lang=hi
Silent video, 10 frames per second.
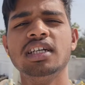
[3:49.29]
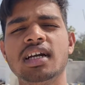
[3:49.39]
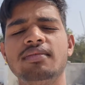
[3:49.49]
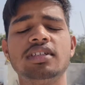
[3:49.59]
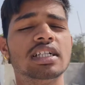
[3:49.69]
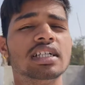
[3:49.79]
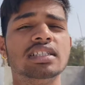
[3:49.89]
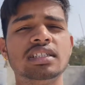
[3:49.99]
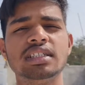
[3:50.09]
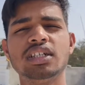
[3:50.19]
ये काफ़ी ज़्यादा
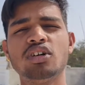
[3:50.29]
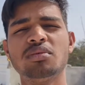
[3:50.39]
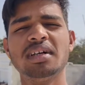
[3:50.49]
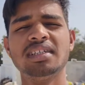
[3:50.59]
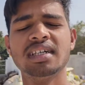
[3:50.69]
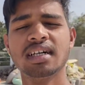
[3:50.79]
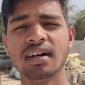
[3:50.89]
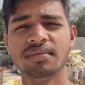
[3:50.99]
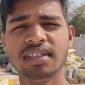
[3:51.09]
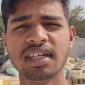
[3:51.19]
अच्छी चीज़ है और भाई ये
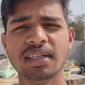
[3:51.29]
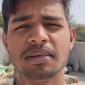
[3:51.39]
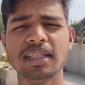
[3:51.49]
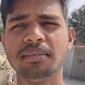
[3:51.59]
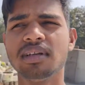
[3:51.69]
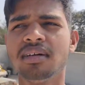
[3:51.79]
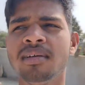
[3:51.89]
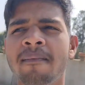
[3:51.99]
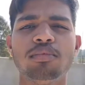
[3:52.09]
काफ़ी ज़्यादा मतलब ना